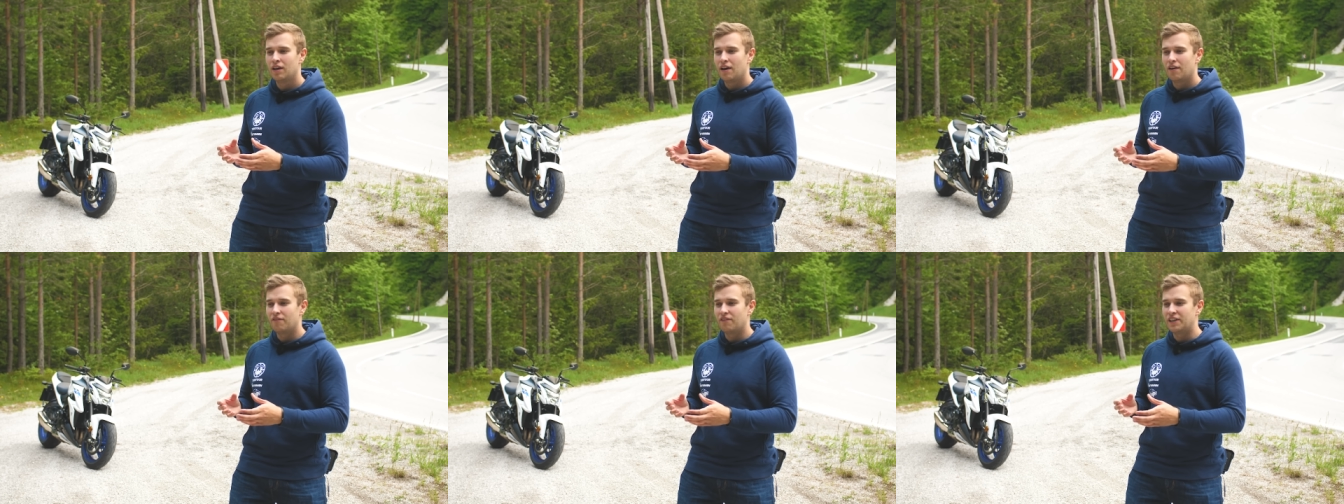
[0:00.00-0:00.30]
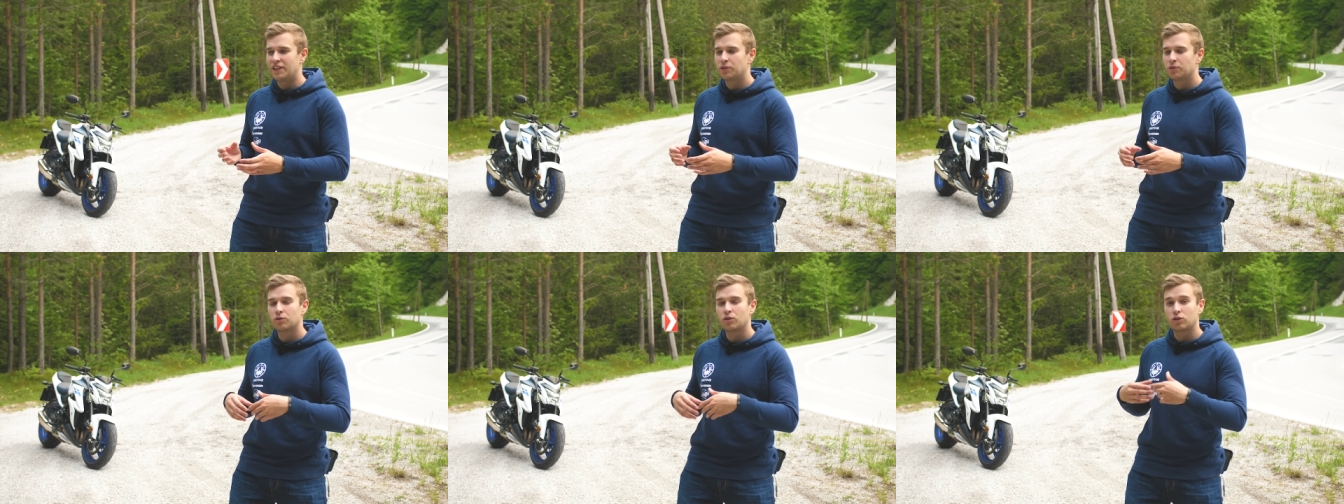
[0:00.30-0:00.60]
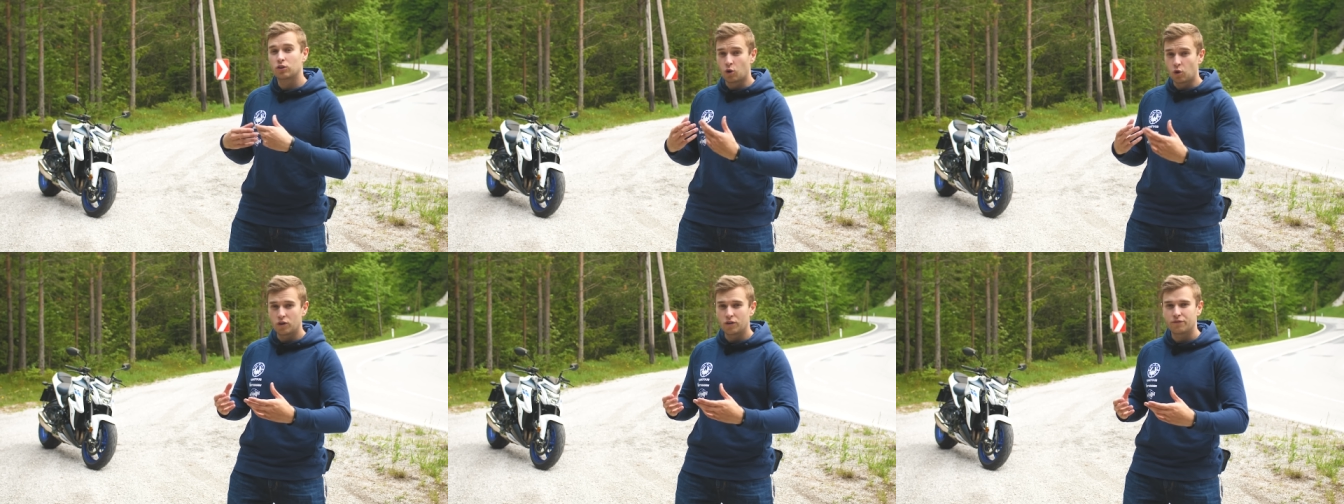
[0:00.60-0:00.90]
wenn ich unter
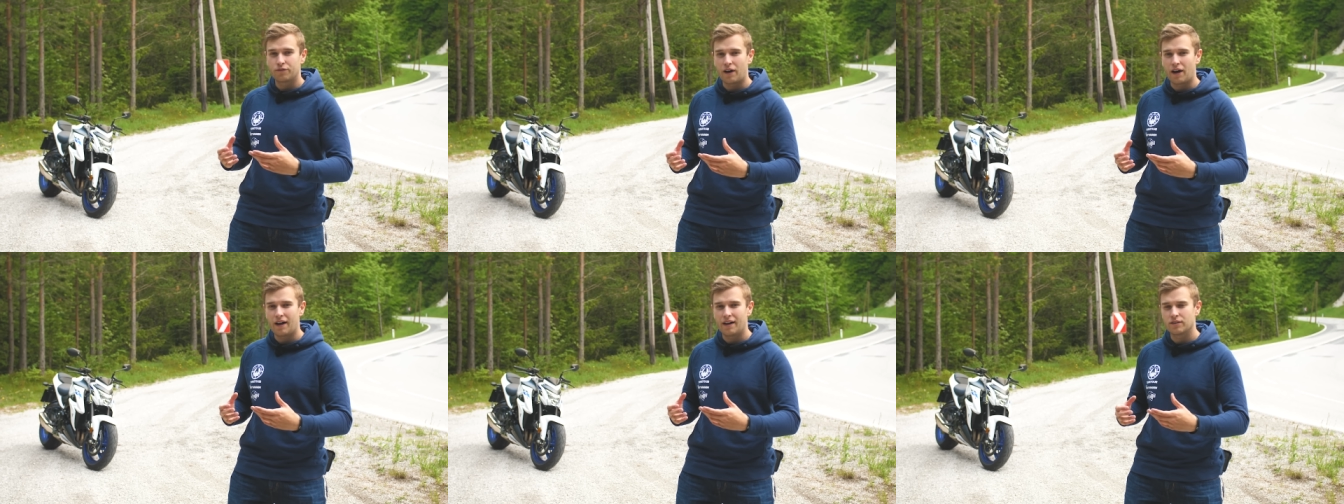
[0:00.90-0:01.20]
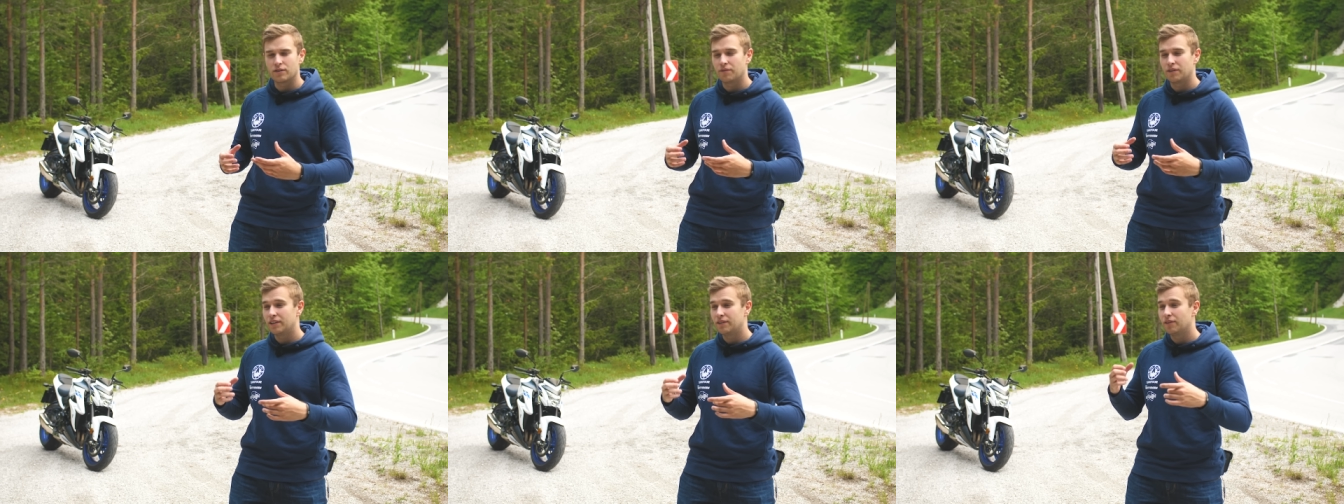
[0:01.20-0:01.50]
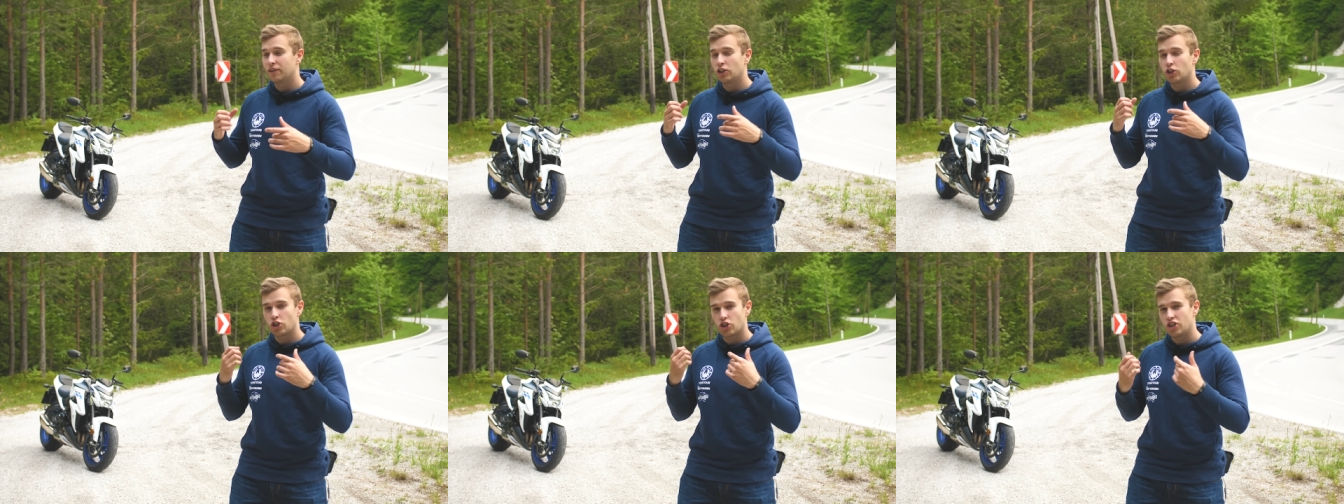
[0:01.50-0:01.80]
Druck fahre, also wenn ich
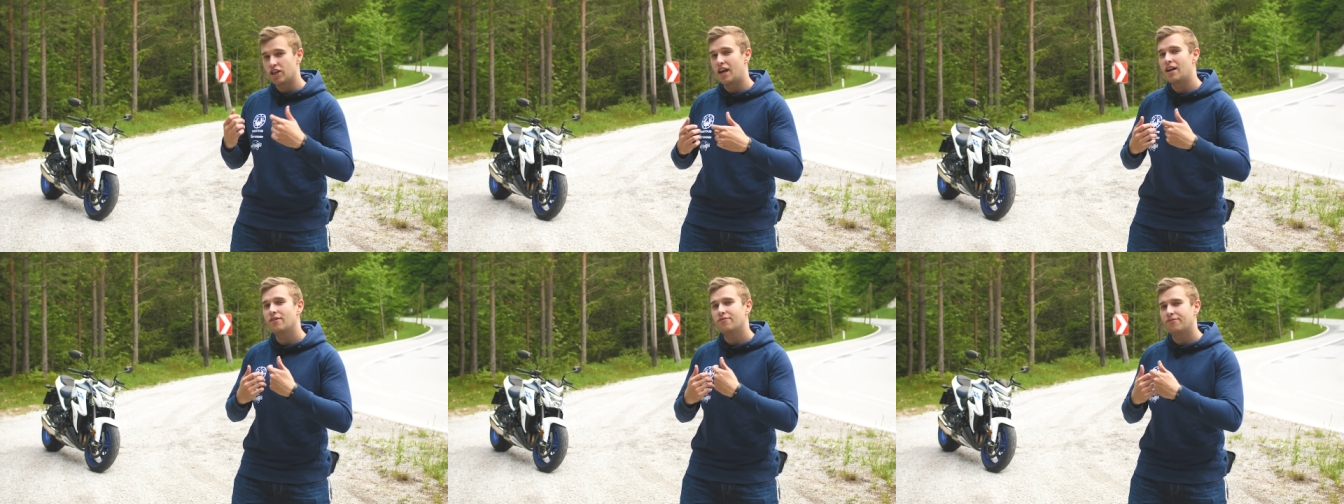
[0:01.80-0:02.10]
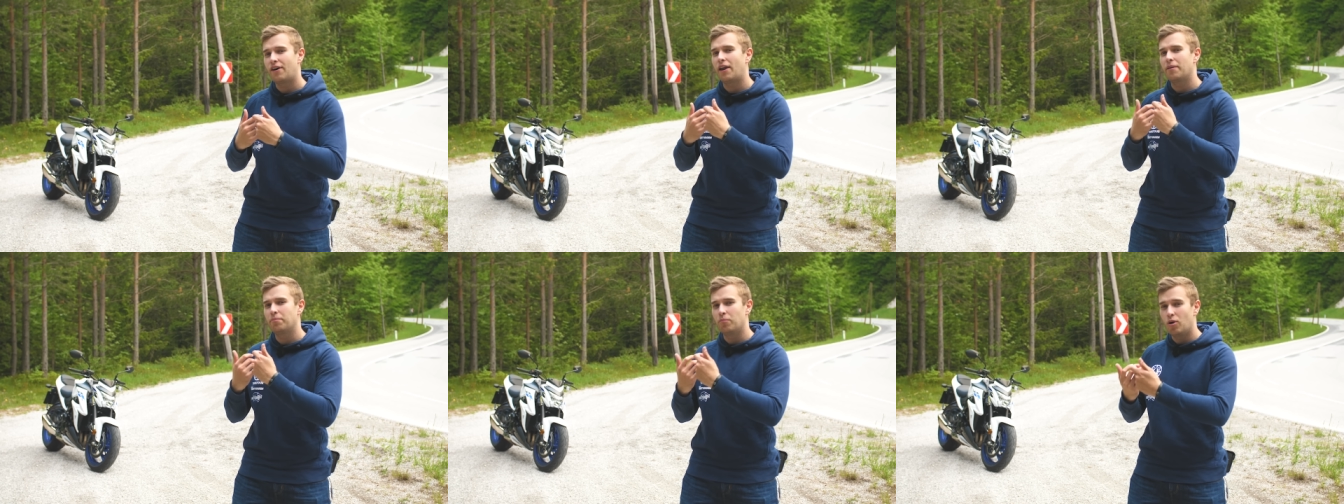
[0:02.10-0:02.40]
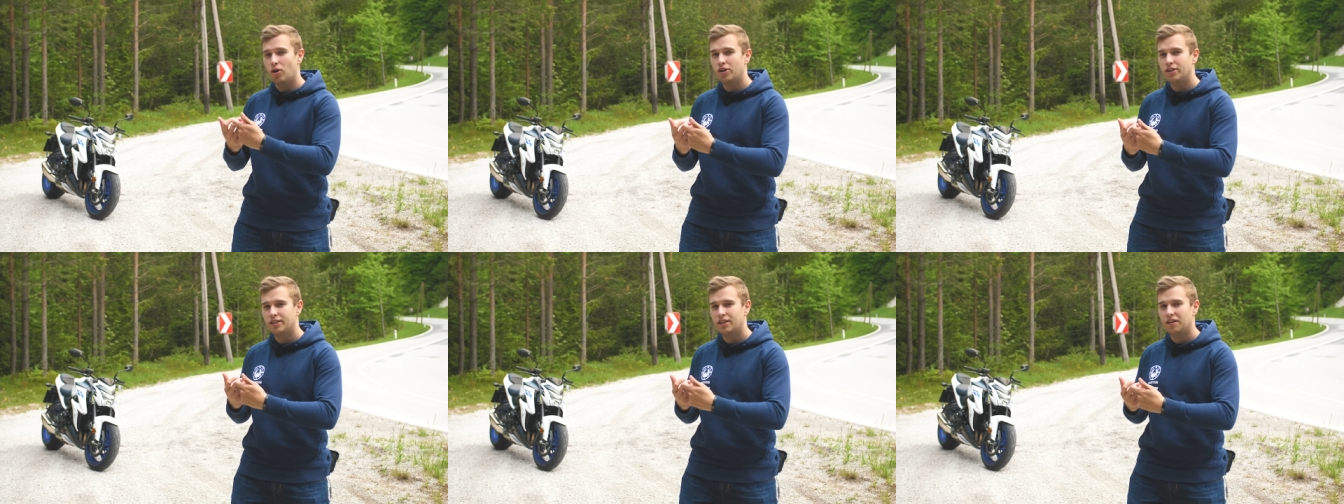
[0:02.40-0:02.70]
wirklich schnell fahren
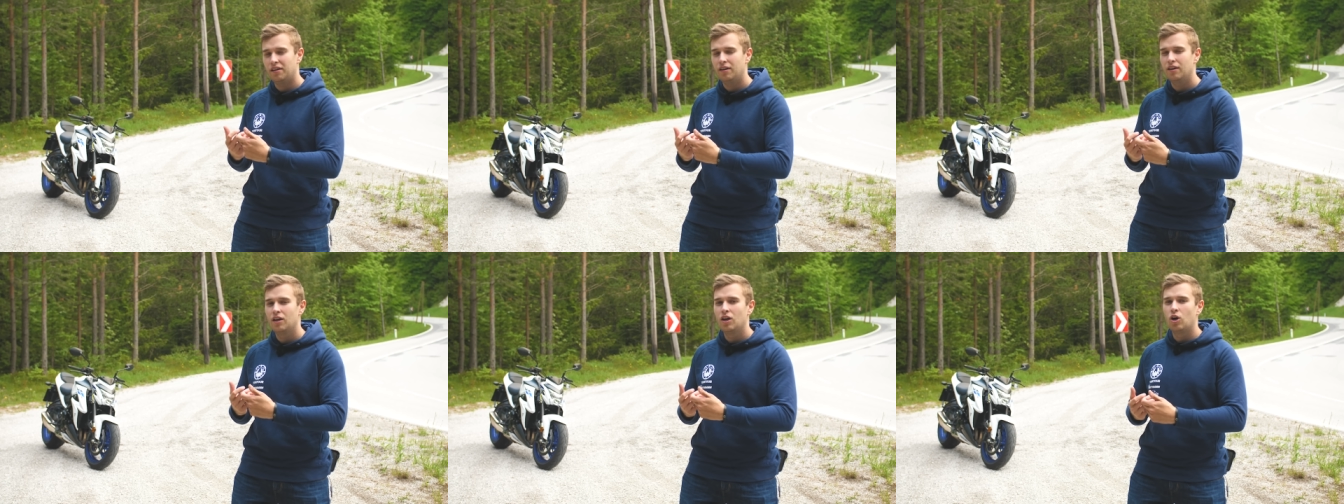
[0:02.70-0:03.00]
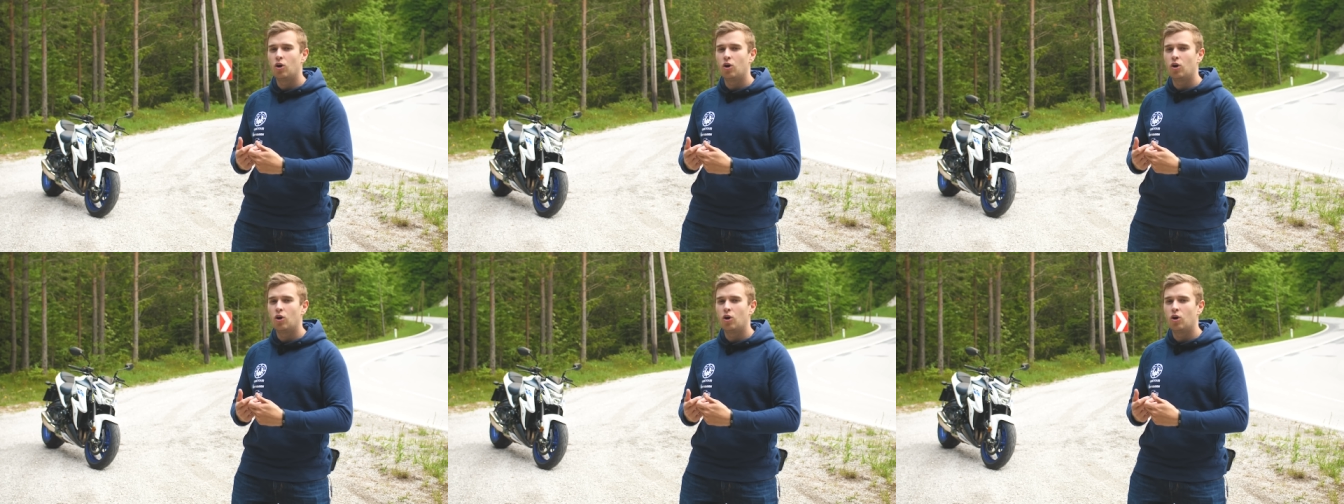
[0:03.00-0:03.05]
möchte